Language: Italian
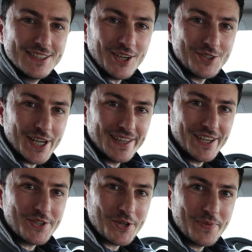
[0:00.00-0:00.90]
Ciao
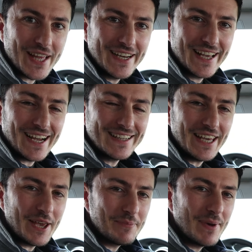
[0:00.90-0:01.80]
gente, io sono Michele
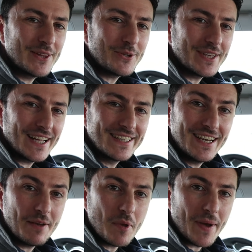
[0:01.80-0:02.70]
Ricati e bentornati
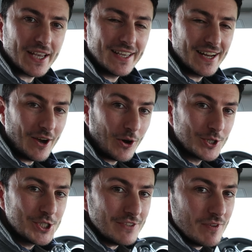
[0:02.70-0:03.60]
nella mia macchina.
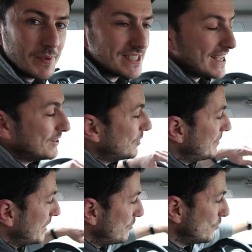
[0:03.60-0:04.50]
Oggi vi presento
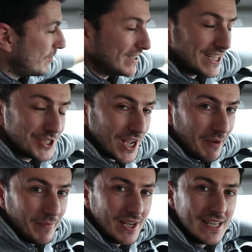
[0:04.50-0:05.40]
la mia nuova
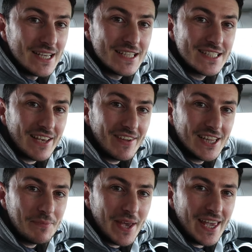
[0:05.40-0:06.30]
dashcam
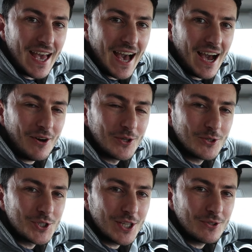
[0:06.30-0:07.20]
70May
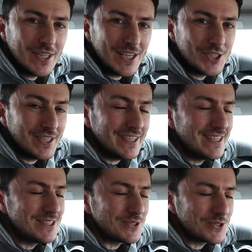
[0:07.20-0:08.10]
A810
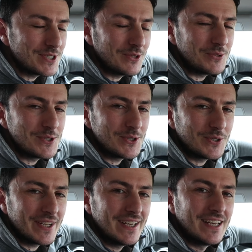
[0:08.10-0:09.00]
in
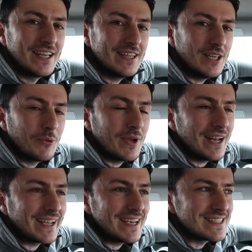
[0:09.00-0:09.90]
sostituzione di
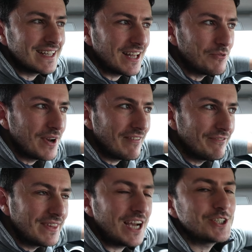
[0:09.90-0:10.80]
quella che è stata una
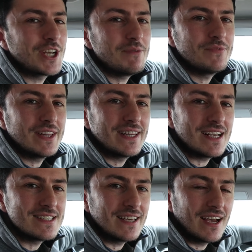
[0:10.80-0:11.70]
dashcam
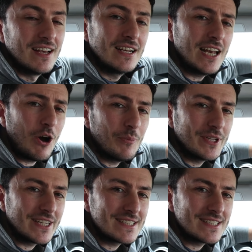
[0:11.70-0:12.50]
fantastica, la Omni